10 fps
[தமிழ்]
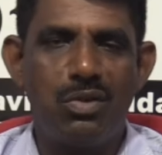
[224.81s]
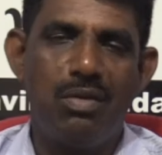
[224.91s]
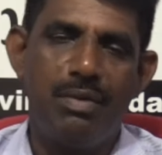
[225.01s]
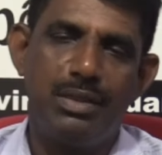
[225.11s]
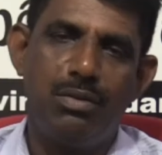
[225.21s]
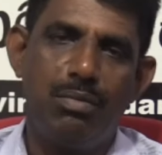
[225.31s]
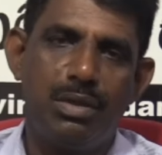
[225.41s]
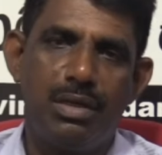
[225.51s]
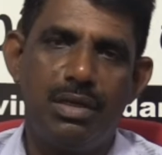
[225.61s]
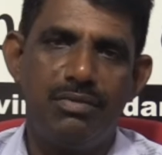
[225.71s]
சொல்ல வைத்தோம்
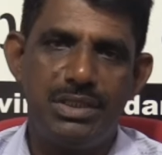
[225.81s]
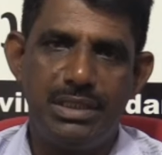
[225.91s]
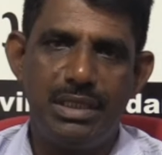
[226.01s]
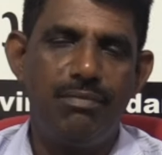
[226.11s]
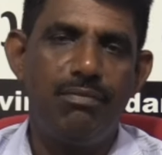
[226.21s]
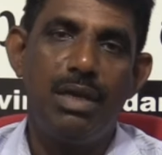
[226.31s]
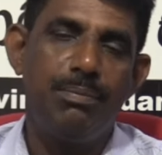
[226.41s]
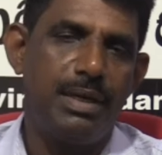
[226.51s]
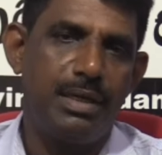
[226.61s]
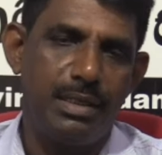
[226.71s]
என்கின்ற விஷயம்
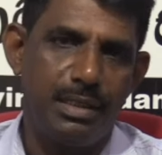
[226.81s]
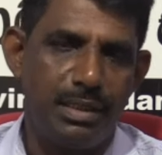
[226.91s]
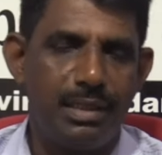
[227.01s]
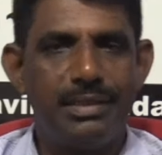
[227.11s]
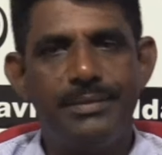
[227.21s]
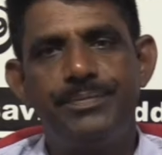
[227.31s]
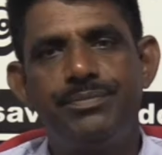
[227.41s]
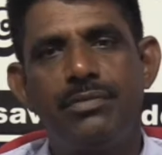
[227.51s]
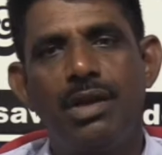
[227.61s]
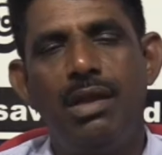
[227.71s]
வெளிப்பட்டிருக்கின்றது
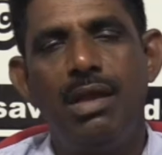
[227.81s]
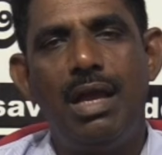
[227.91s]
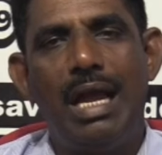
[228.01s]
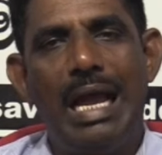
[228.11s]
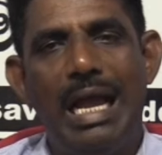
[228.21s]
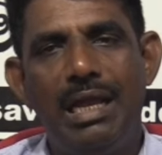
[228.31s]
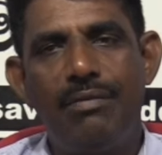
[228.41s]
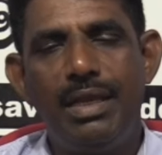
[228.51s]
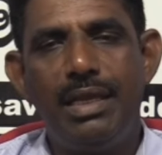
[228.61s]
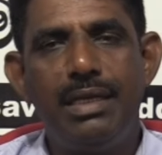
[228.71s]

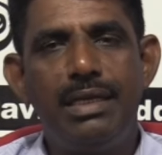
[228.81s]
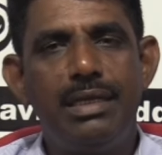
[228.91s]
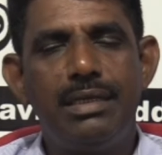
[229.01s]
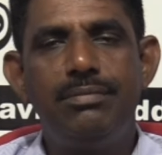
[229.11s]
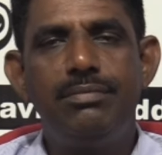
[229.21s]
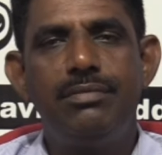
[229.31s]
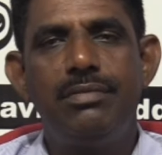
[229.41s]
ஆகவே இன்றும்